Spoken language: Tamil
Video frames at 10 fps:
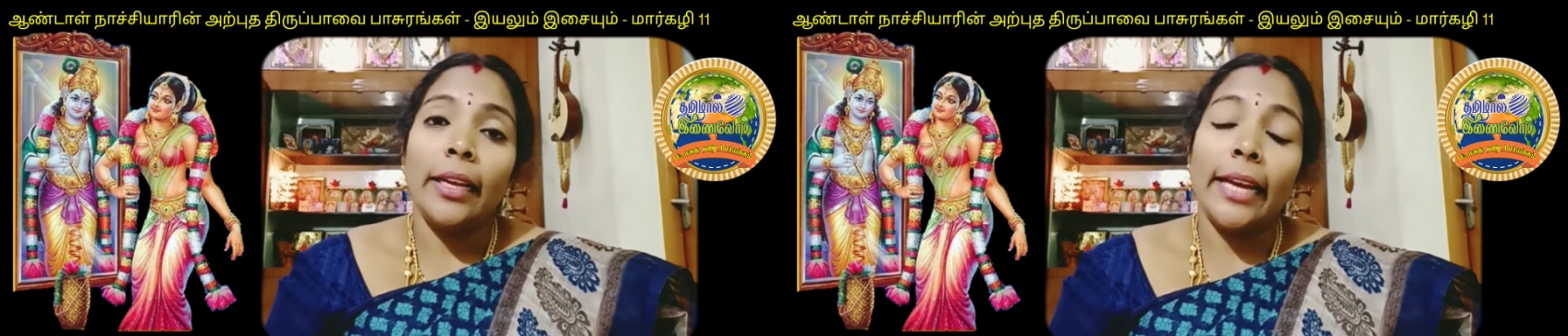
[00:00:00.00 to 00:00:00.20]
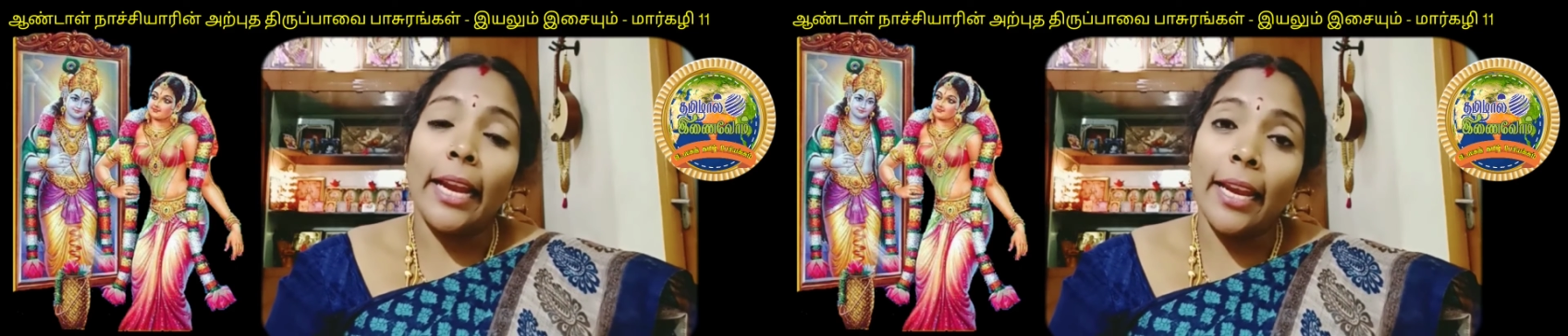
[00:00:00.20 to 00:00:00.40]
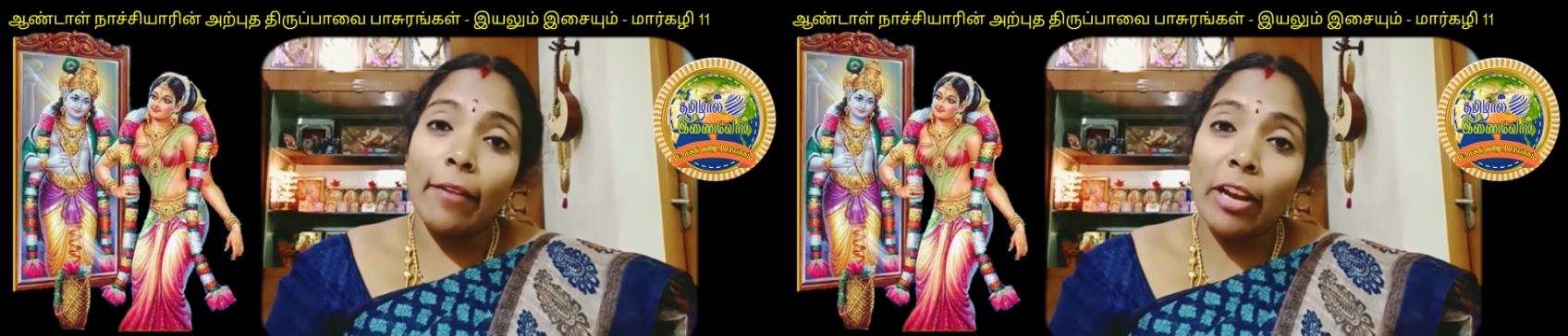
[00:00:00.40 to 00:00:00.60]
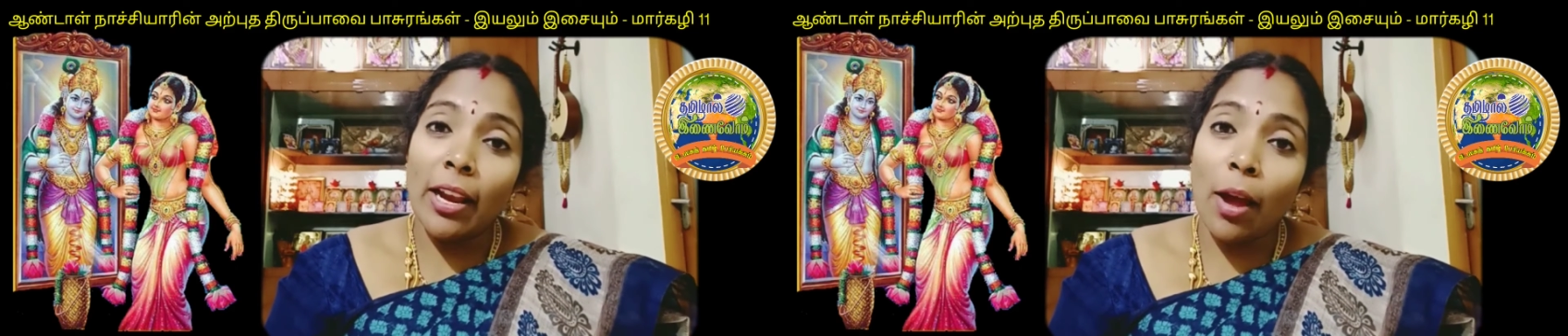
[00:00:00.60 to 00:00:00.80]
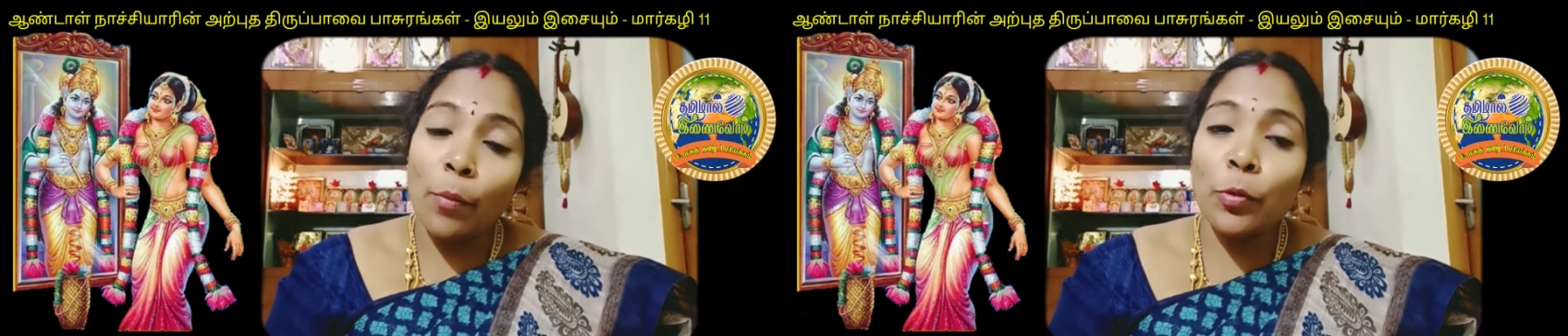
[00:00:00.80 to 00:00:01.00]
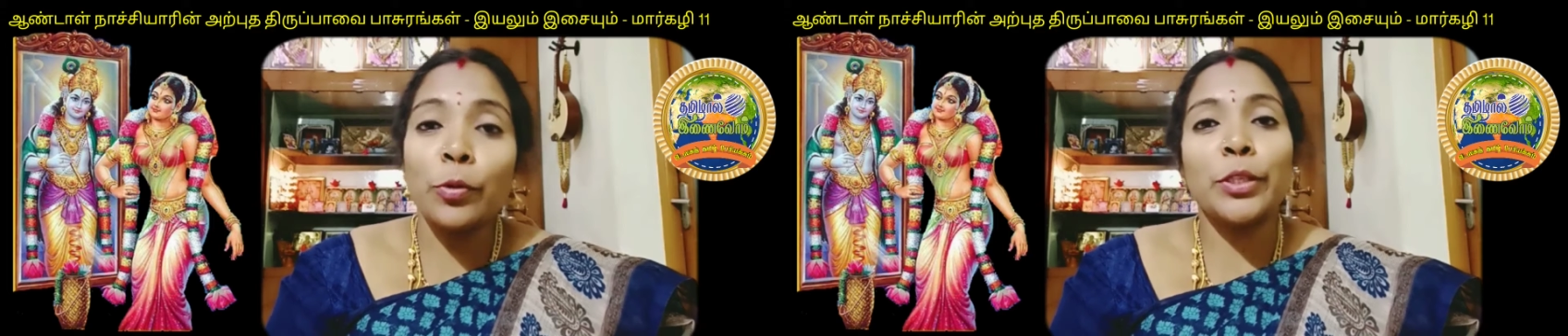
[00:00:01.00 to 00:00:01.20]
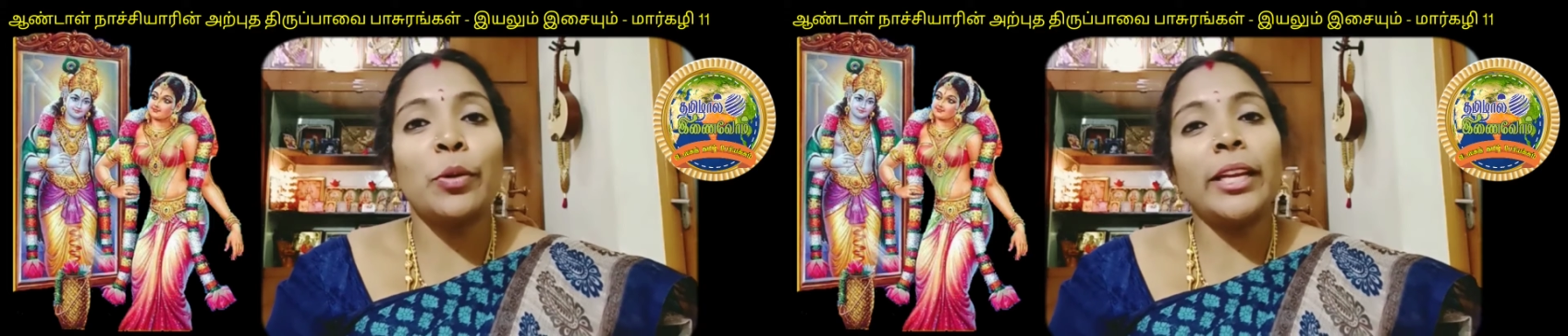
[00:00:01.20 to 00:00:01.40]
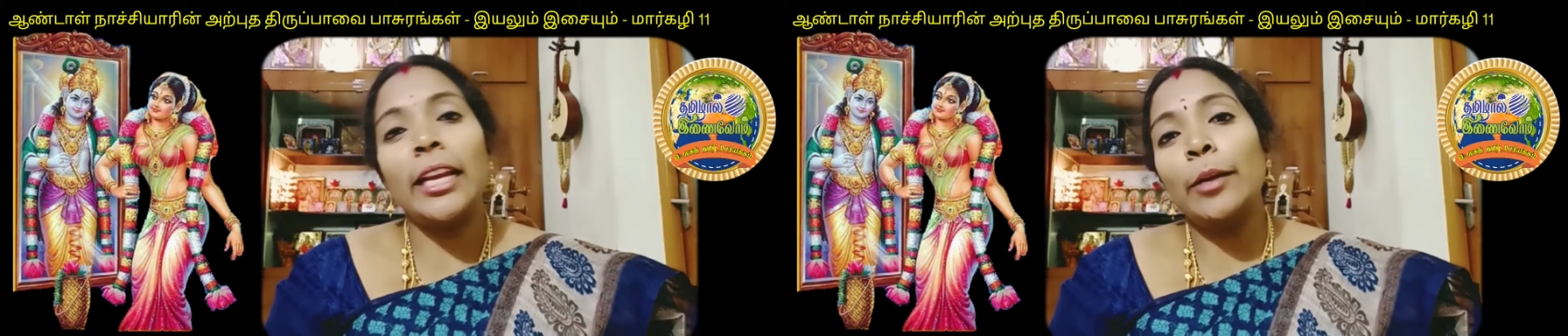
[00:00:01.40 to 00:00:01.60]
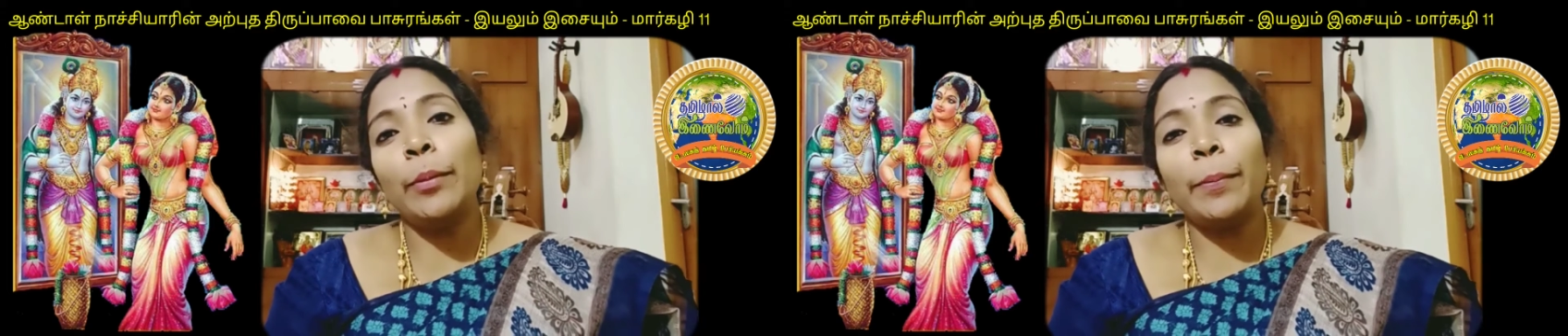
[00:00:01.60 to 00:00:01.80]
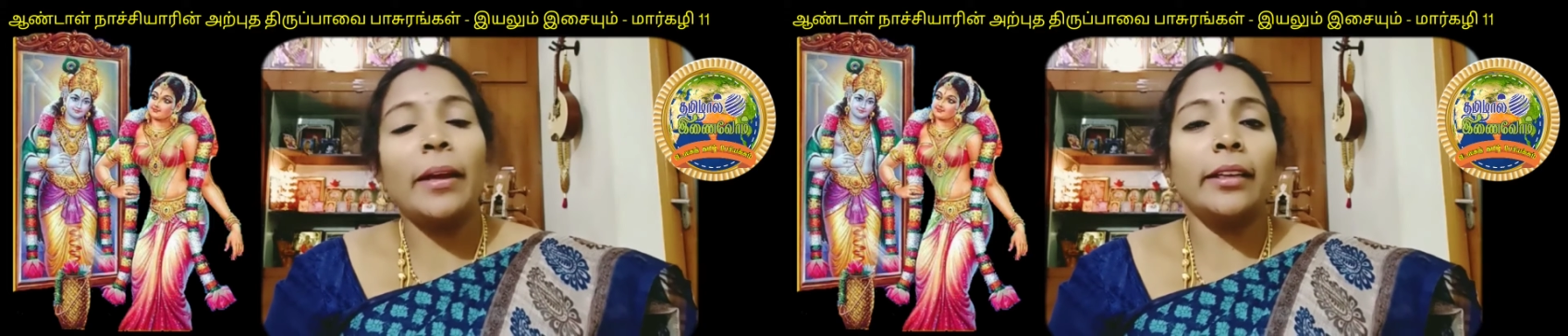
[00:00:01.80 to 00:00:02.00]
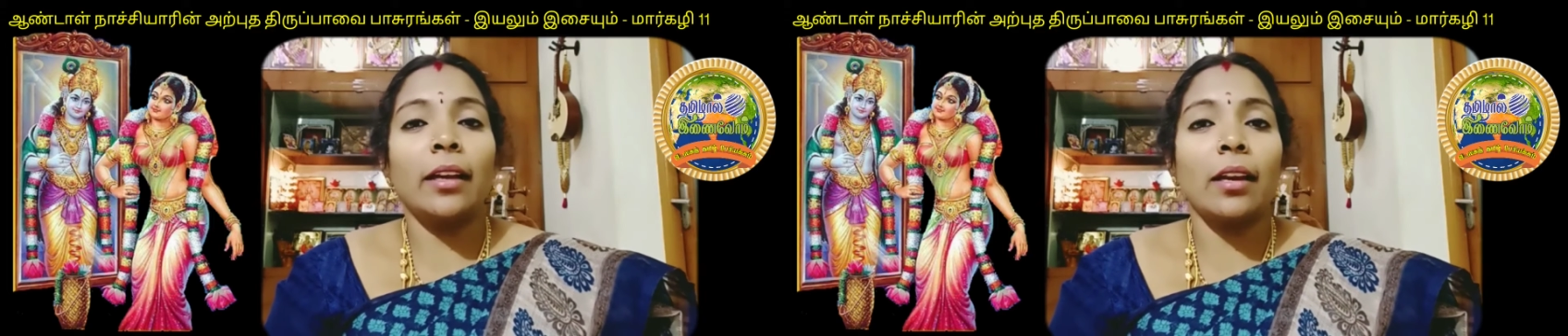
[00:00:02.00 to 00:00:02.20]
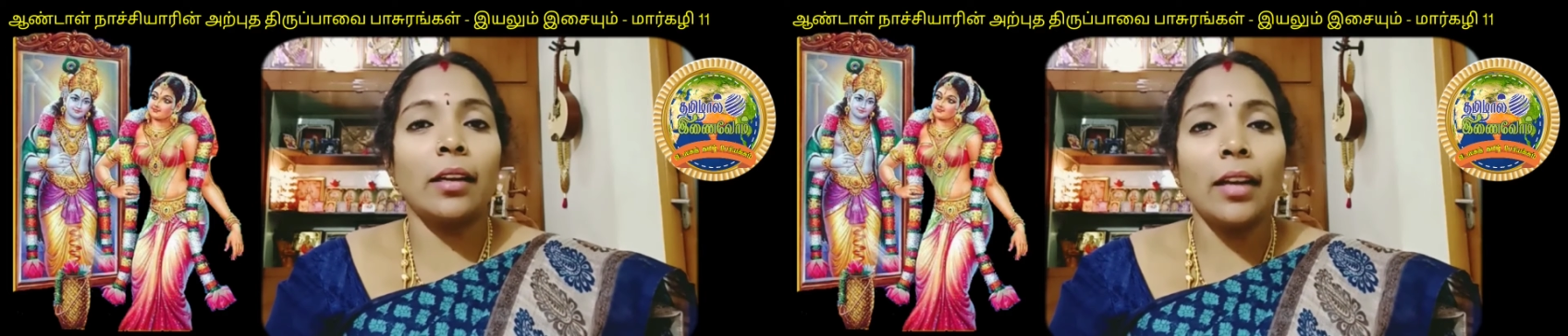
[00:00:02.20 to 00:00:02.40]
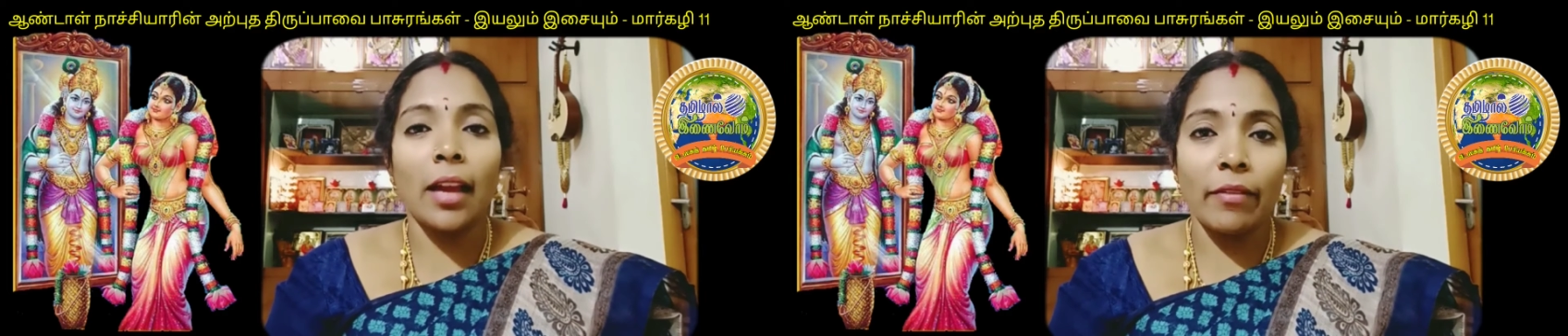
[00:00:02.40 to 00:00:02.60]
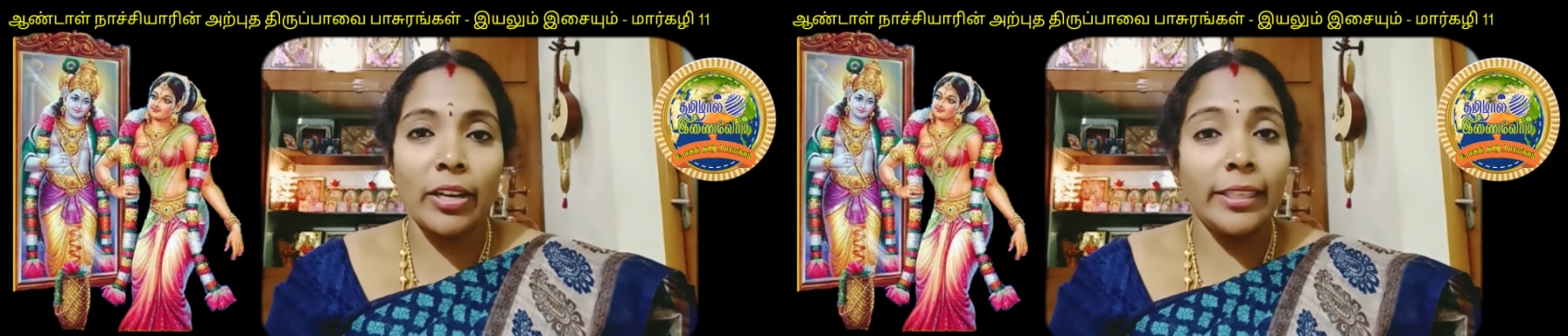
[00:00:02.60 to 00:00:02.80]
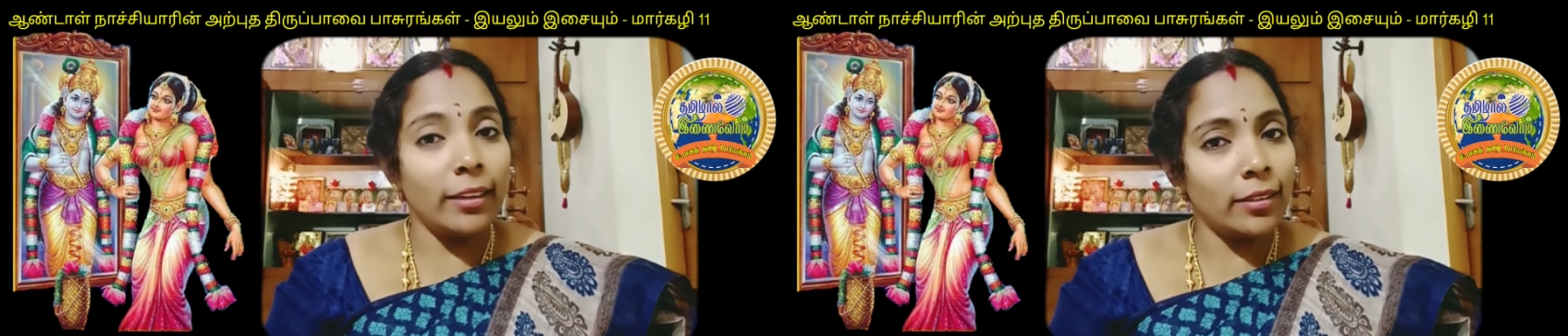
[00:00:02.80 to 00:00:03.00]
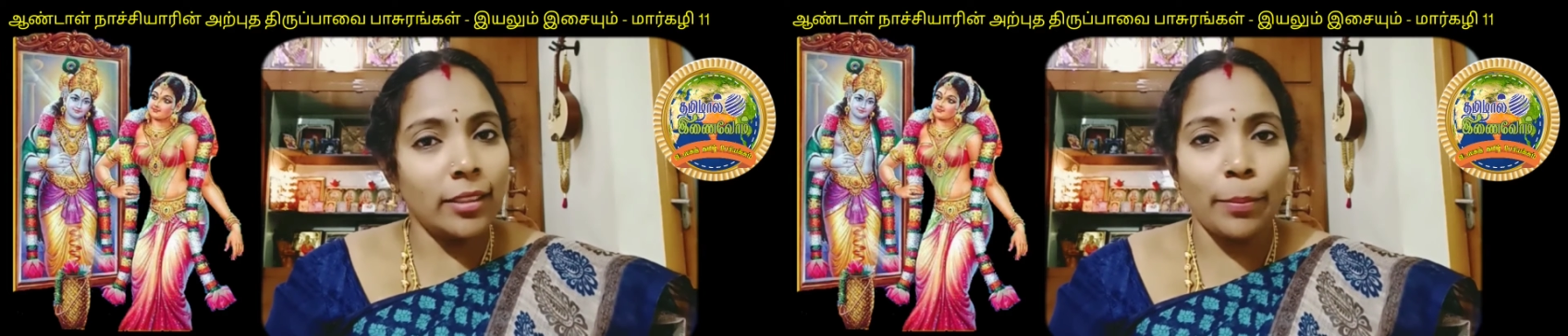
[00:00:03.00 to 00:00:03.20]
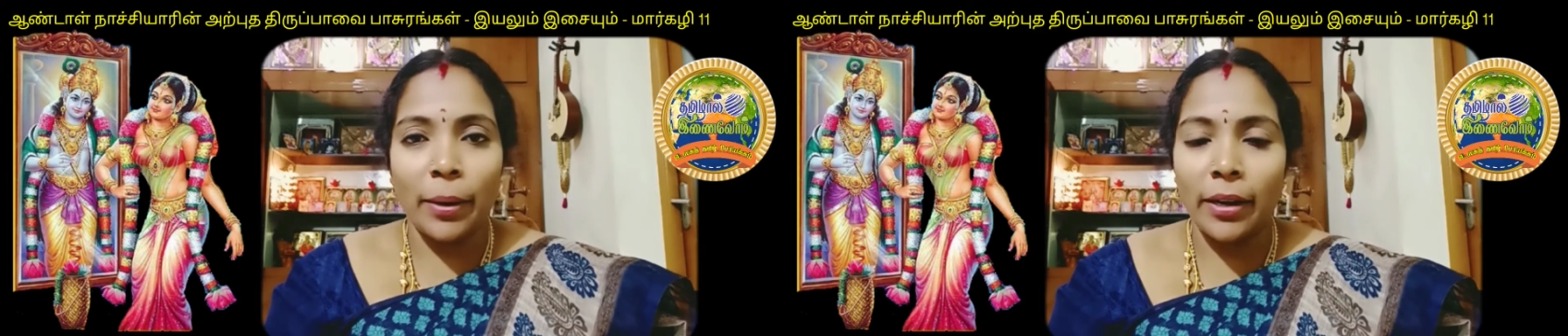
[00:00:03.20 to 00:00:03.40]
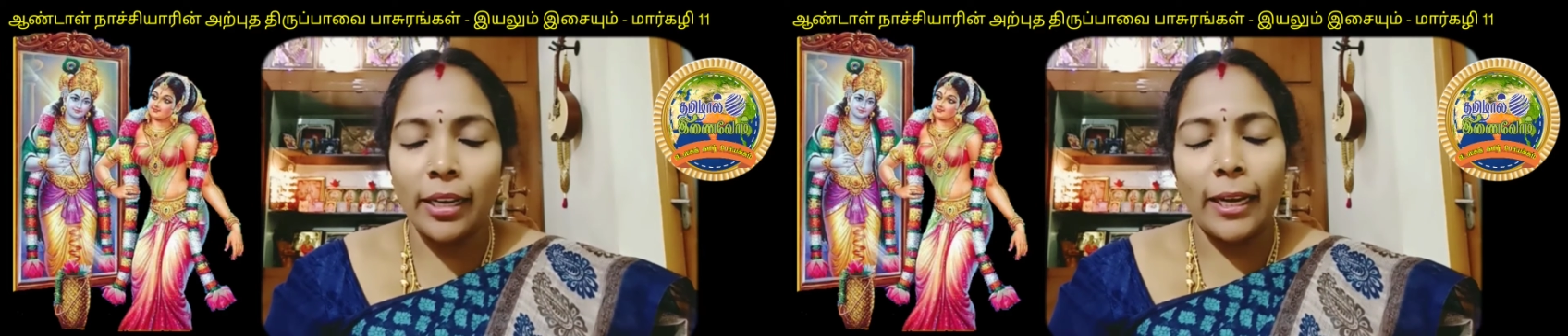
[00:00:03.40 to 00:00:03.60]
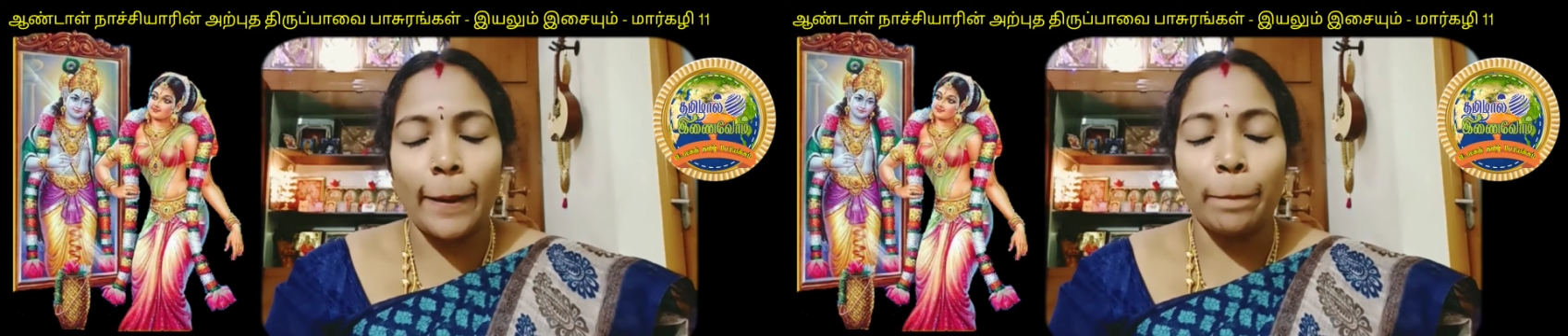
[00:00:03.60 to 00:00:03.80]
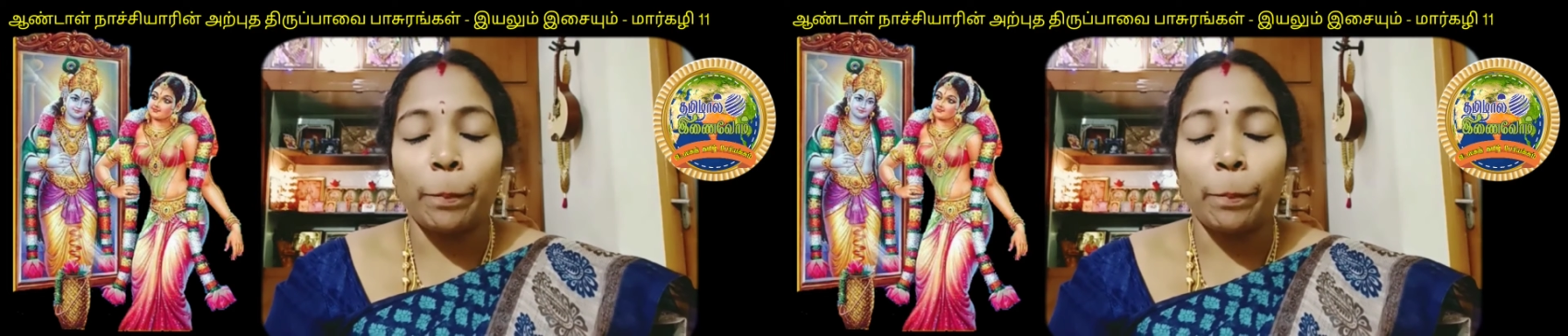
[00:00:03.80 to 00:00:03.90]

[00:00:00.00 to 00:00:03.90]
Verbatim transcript: என்னவெல்லாமோ சொல்லி எழுப்பி பார்க்கிறார்கள் அவள் எழுந்த பாடில்லை